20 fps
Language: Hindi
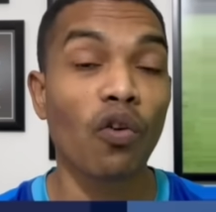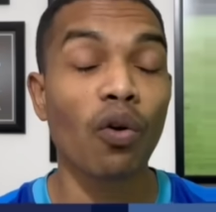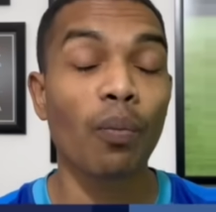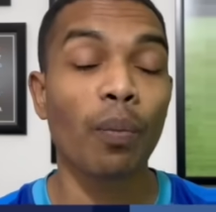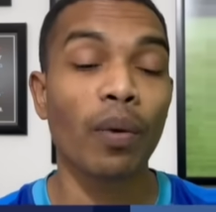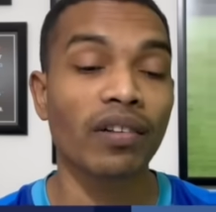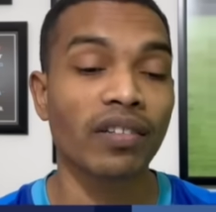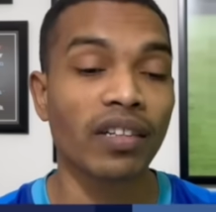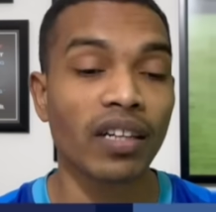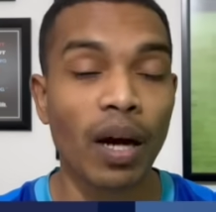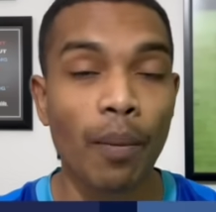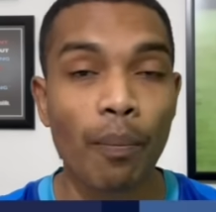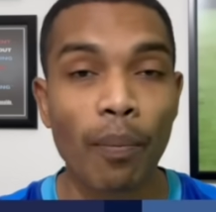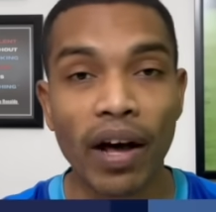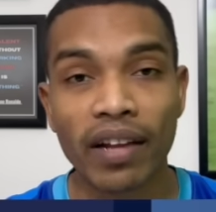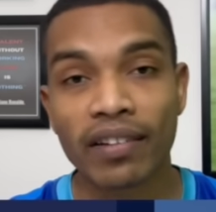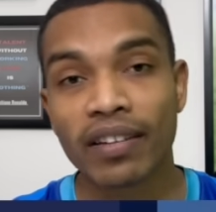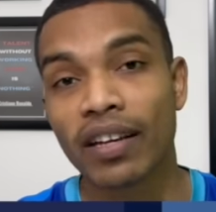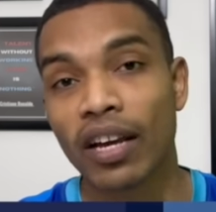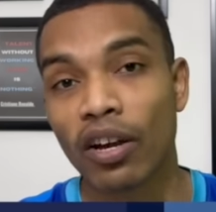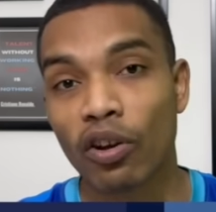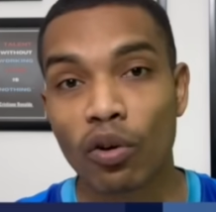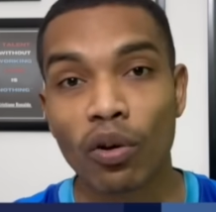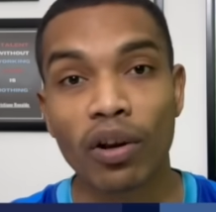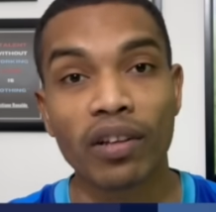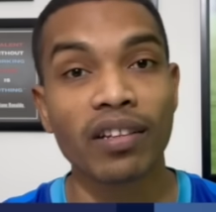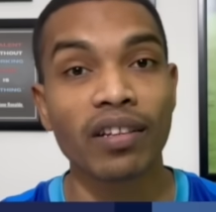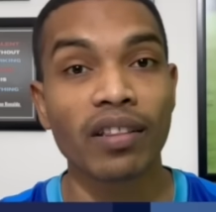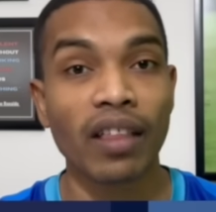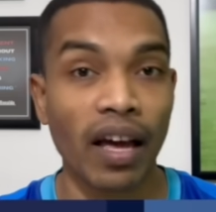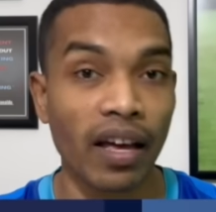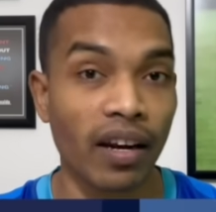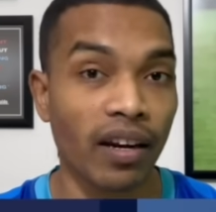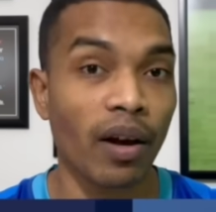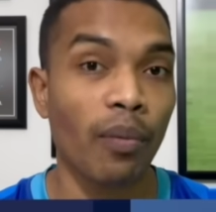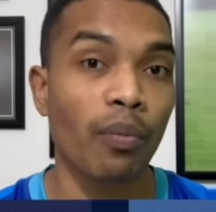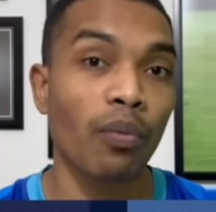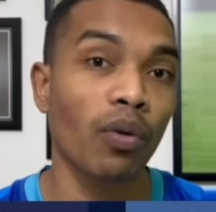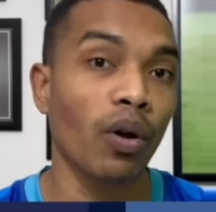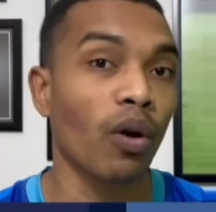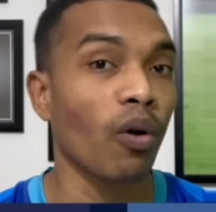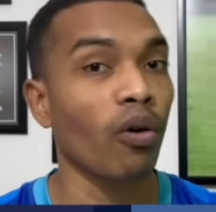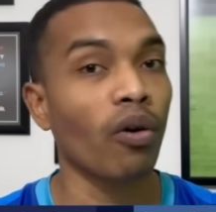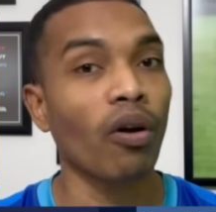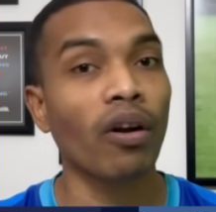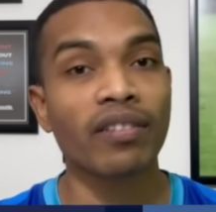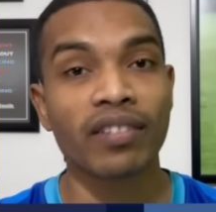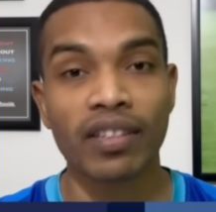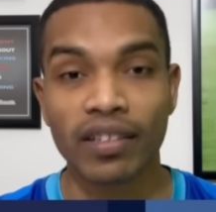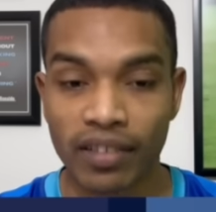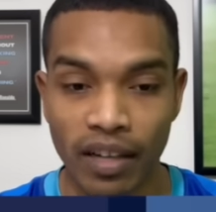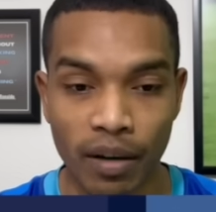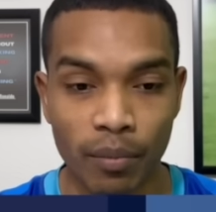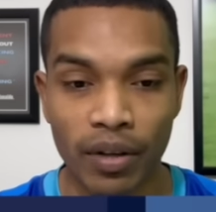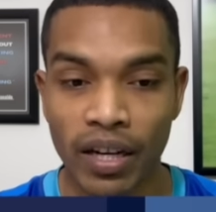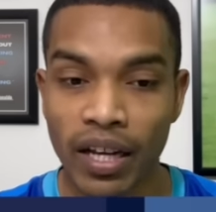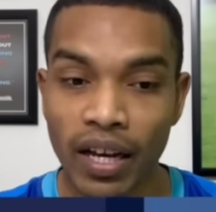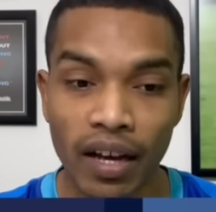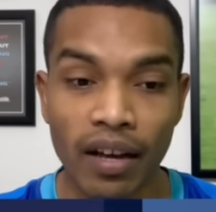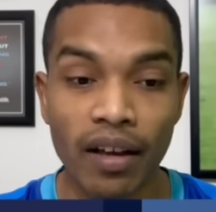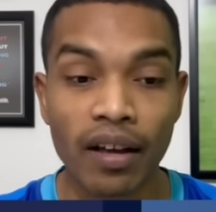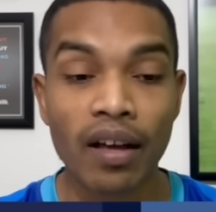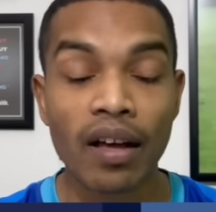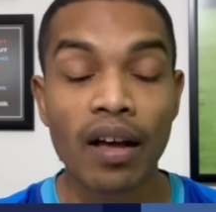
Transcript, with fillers: परसेंट का पासिंग एक्यूरेसी था इनका पूरे ओवरऑल सीजन में ठीक है